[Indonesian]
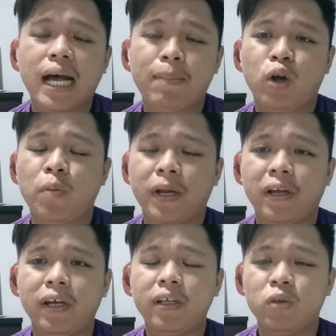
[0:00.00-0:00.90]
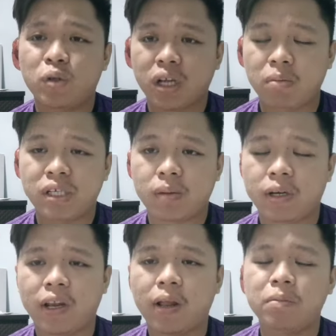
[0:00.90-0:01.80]
Apa komen Anda? Teruskan bersama
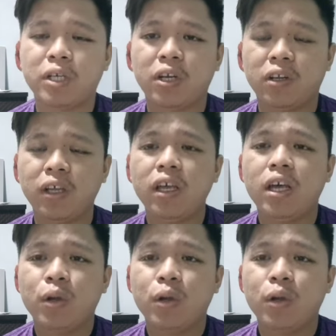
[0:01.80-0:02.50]
di dalam channel ini